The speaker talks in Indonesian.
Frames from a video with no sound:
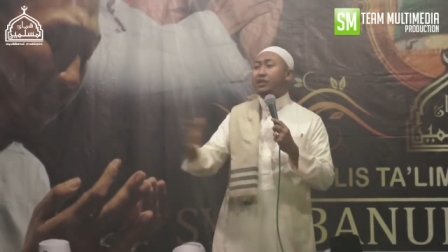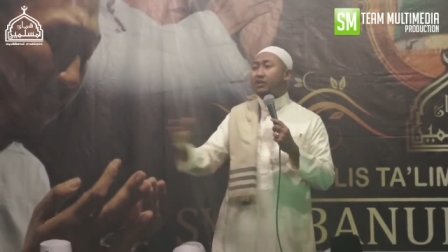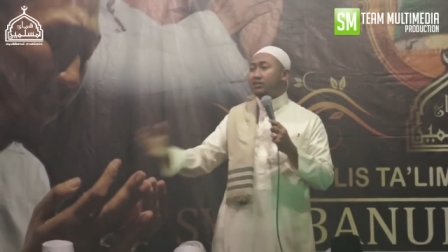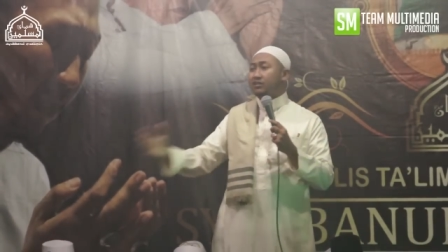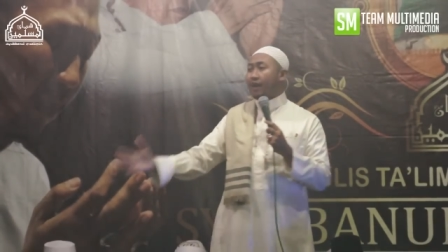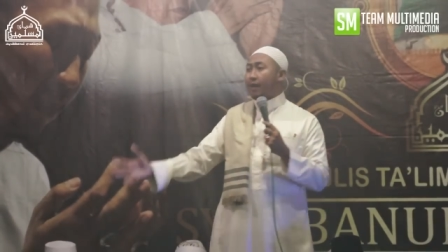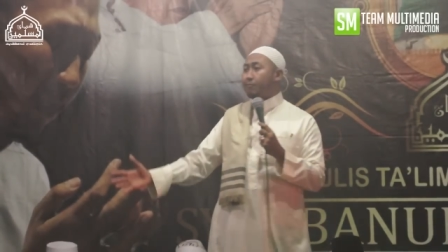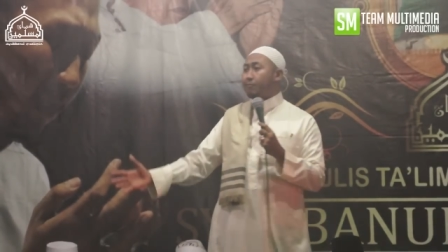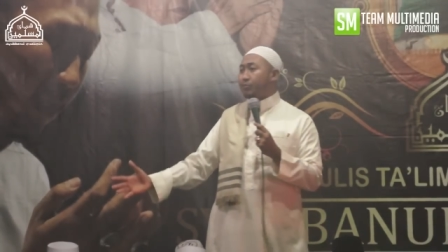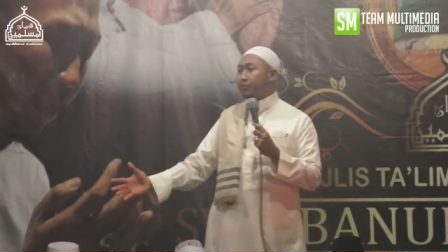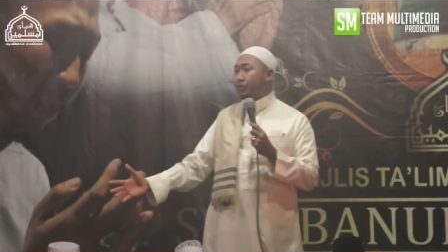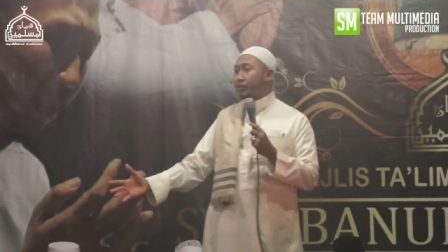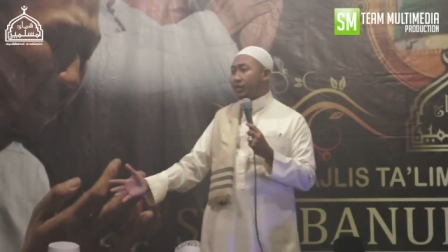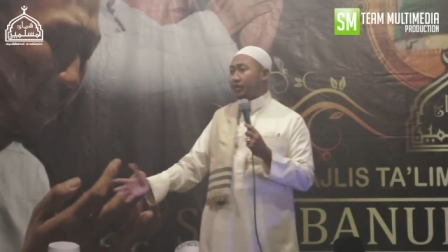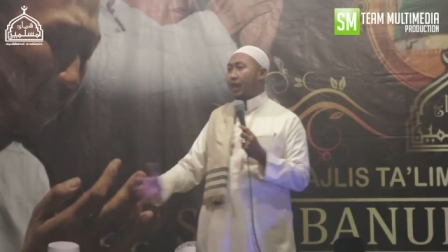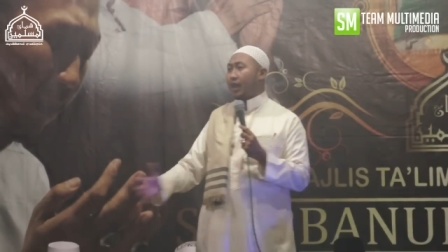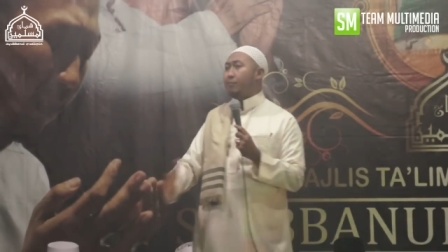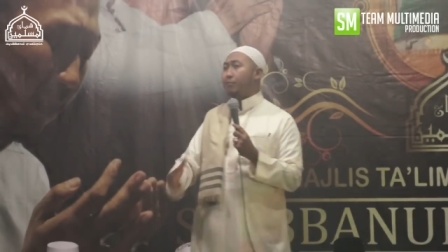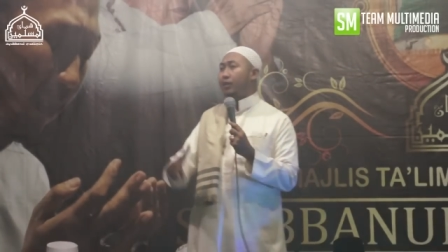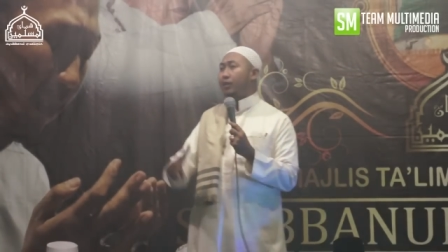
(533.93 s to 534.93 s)
di sabe.
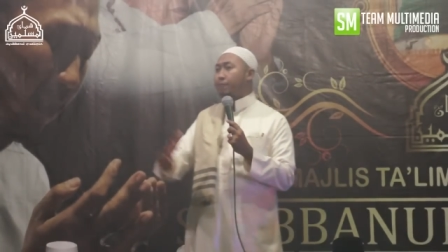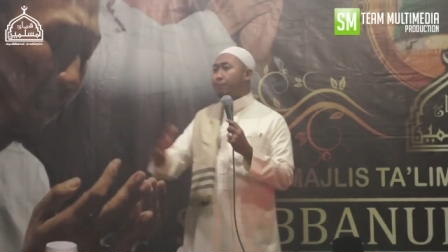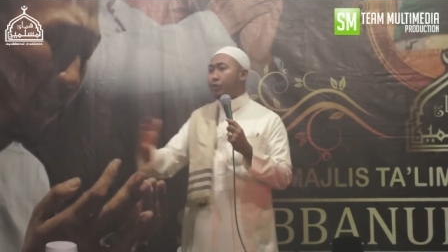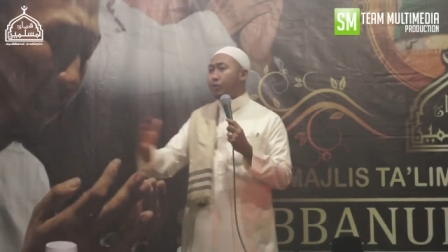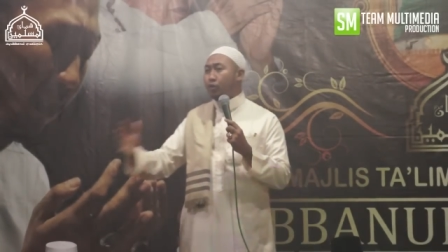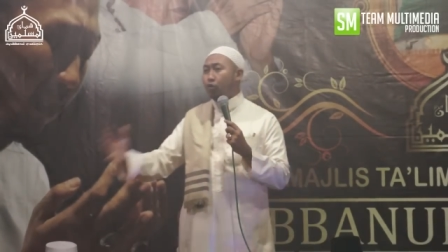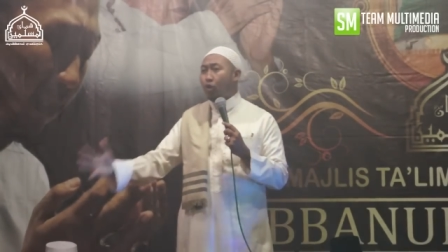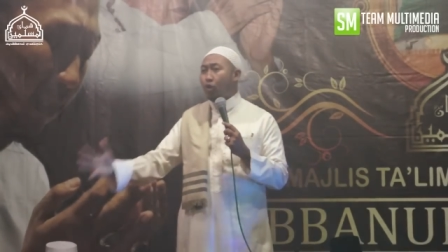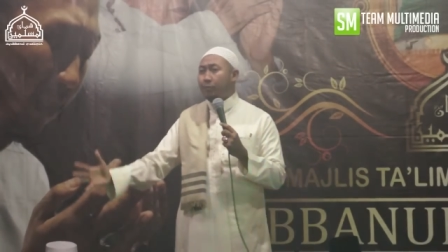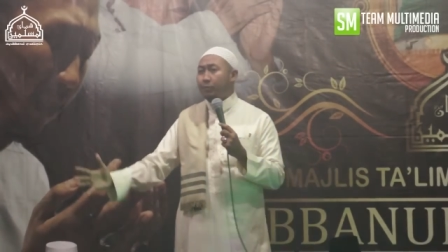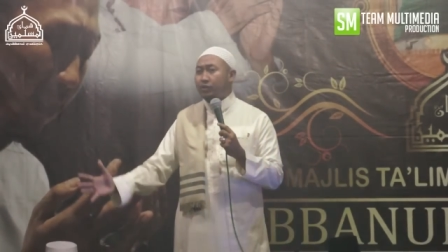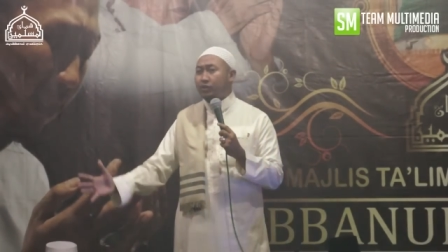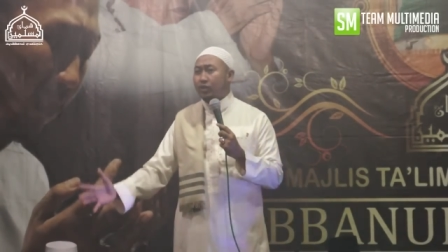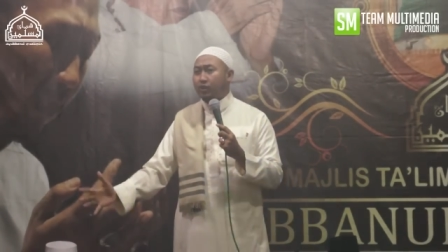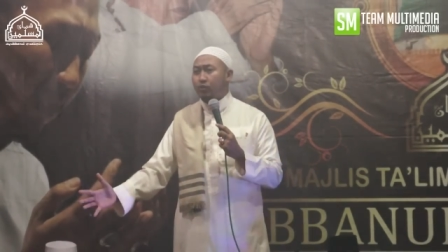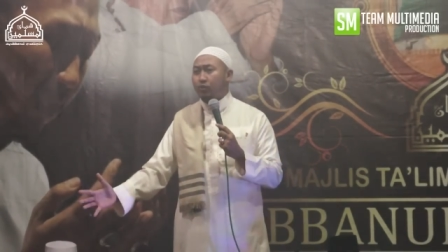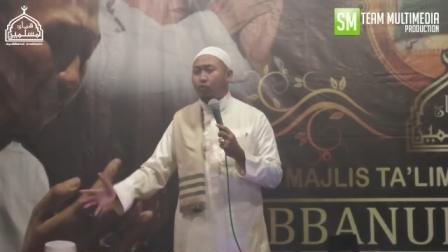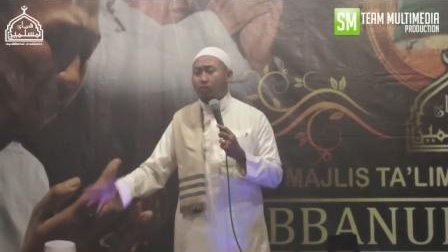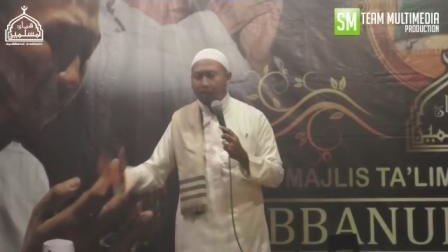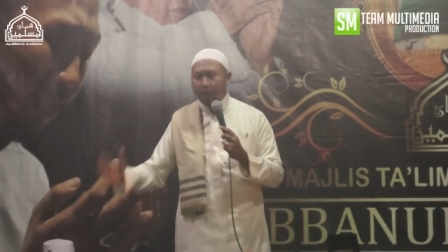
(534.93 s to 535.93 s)
Itamen eh, beko apa
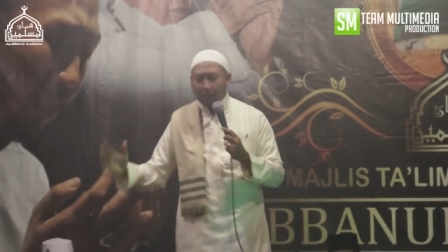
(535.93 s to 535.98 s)
jagung